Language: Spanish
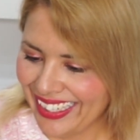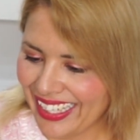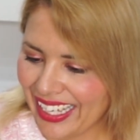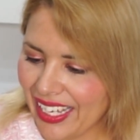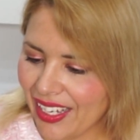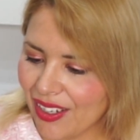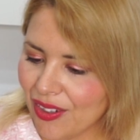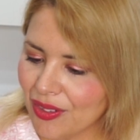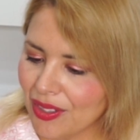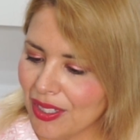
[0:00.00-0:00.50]

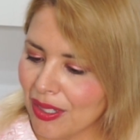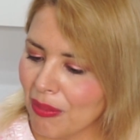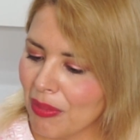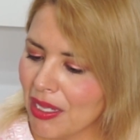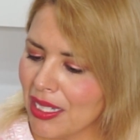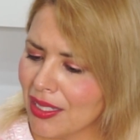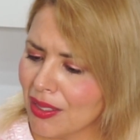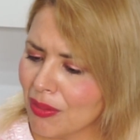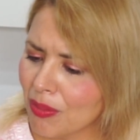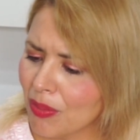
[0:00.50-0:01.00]
qué cosa
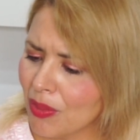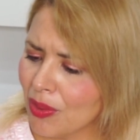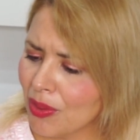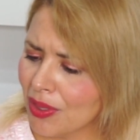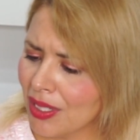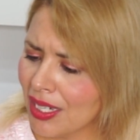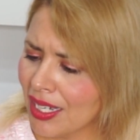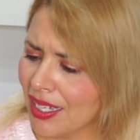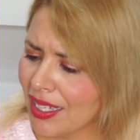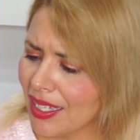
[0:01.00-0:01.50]
más
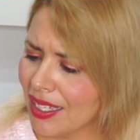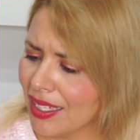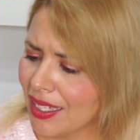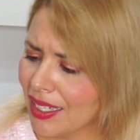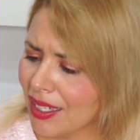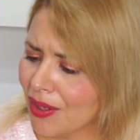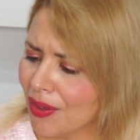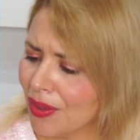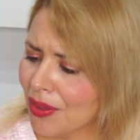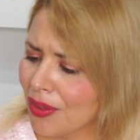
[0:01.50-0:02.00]
mona y
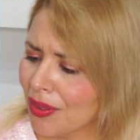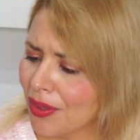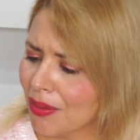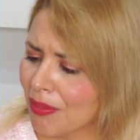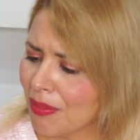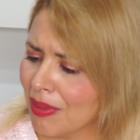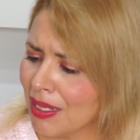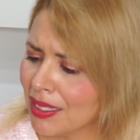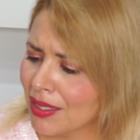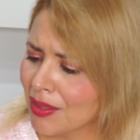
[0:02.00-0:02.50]
qué
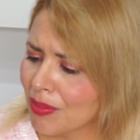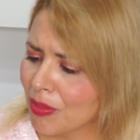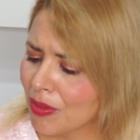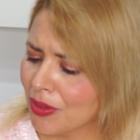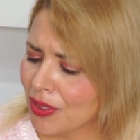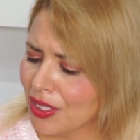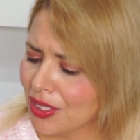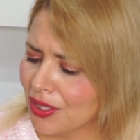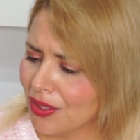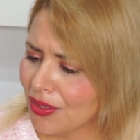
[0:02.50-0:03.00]
color más
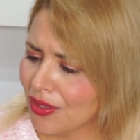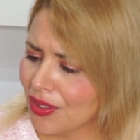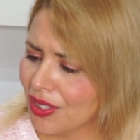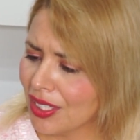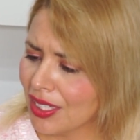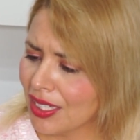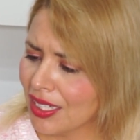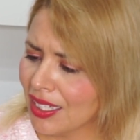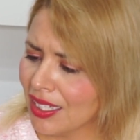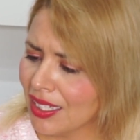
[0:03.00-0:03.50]
bonito
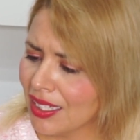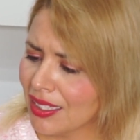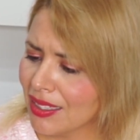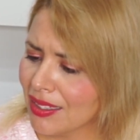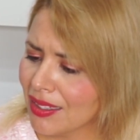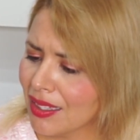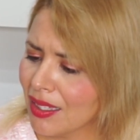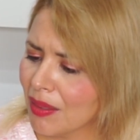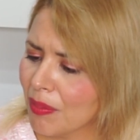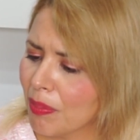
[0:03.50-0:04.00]
tiene
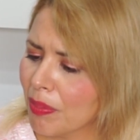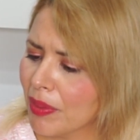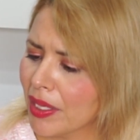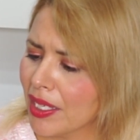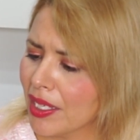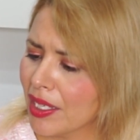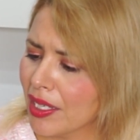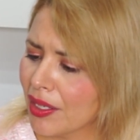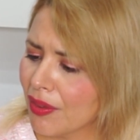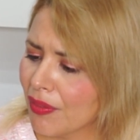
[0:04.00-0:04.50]
este
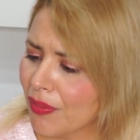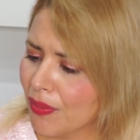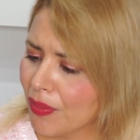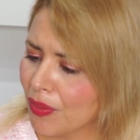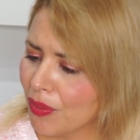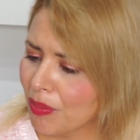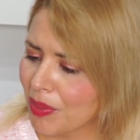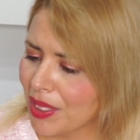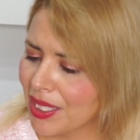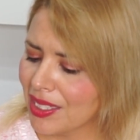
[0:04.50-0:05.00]

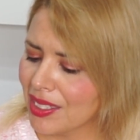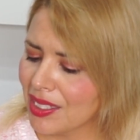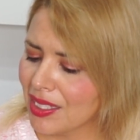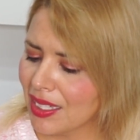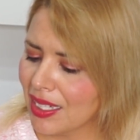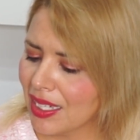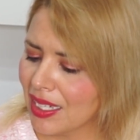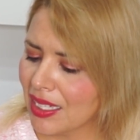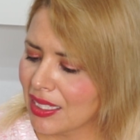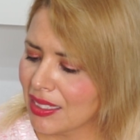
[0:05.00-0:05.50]
perfume,
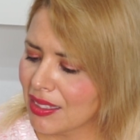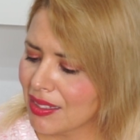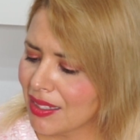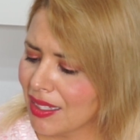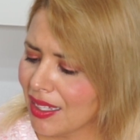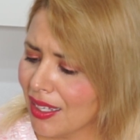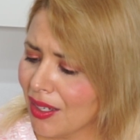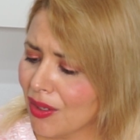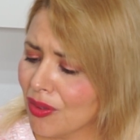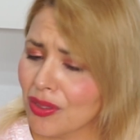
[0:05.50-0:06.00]

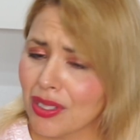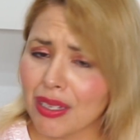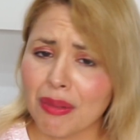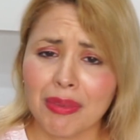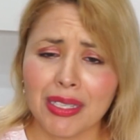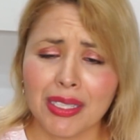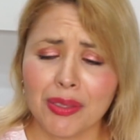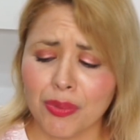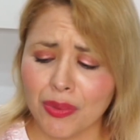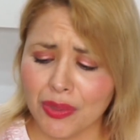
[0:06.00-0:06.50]
chicas. Qué cosa
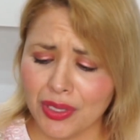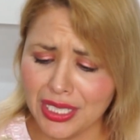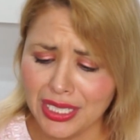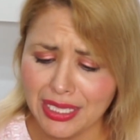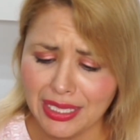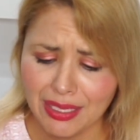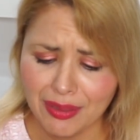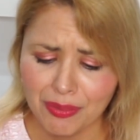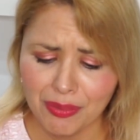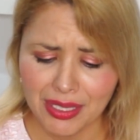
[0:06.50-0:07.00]
más
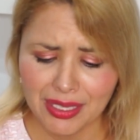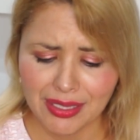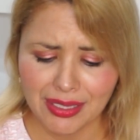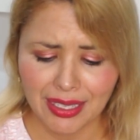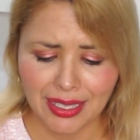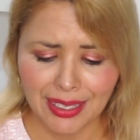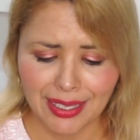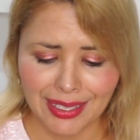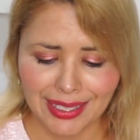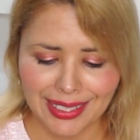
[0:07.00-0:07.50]
bonita. Voy a
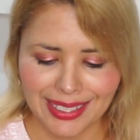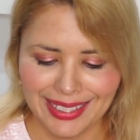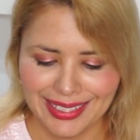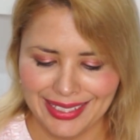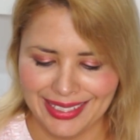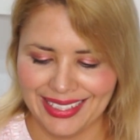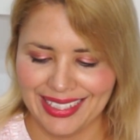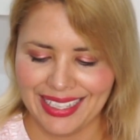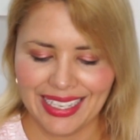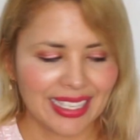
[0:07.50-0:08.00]

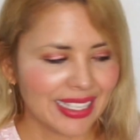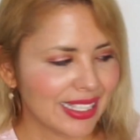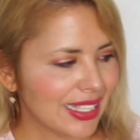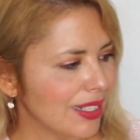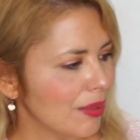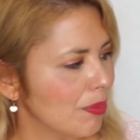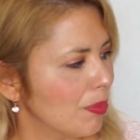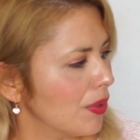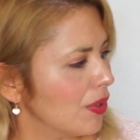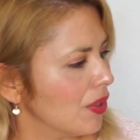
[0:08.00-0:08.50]
sacarle
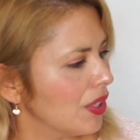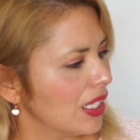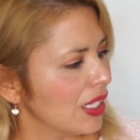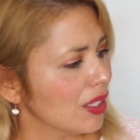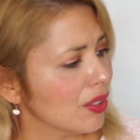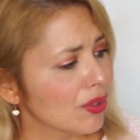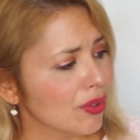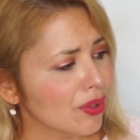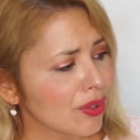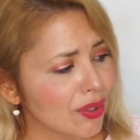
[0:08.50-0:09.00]
aquí el
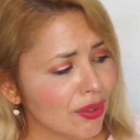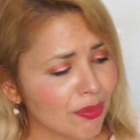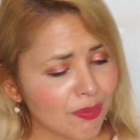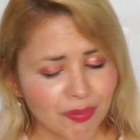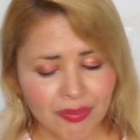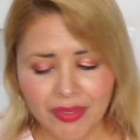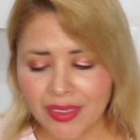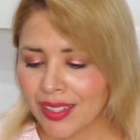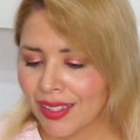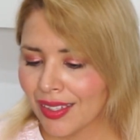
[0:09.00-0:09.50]
protector.
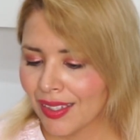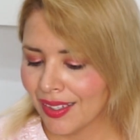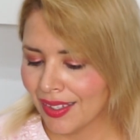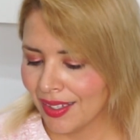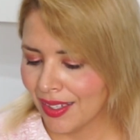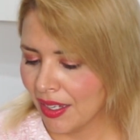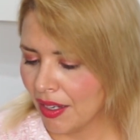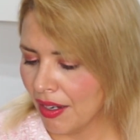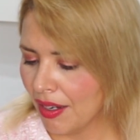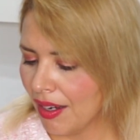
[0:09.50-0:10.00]

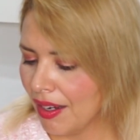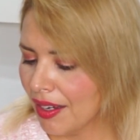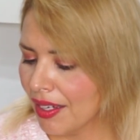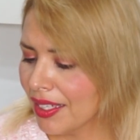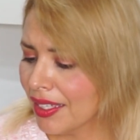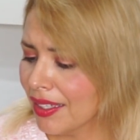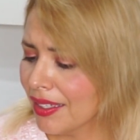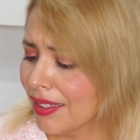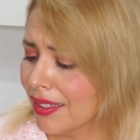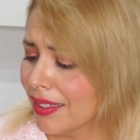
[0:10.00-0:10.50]

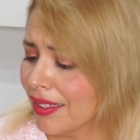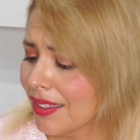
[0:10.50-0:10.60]
¡Ay!